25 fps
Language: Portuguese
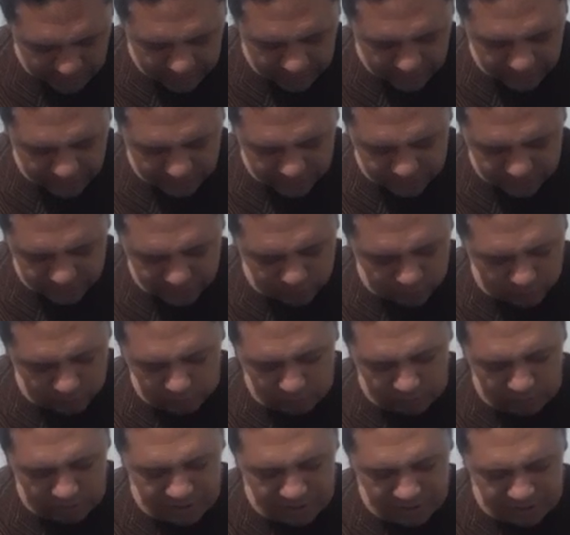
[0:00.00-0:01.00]
Ele desligou
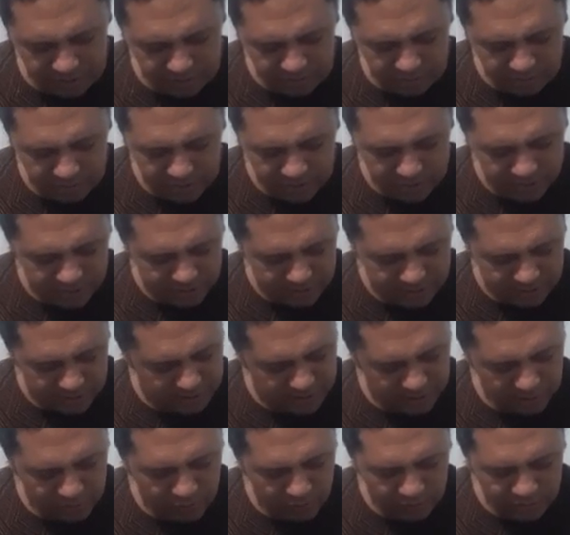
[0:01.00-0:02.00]
correndo e
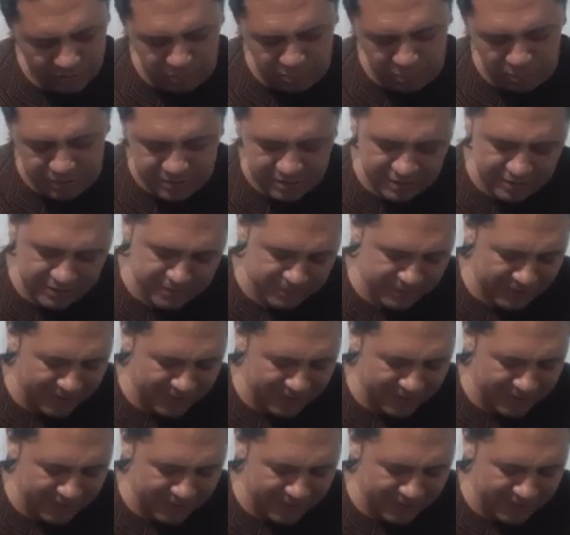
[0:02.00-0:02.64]
ligou depois que...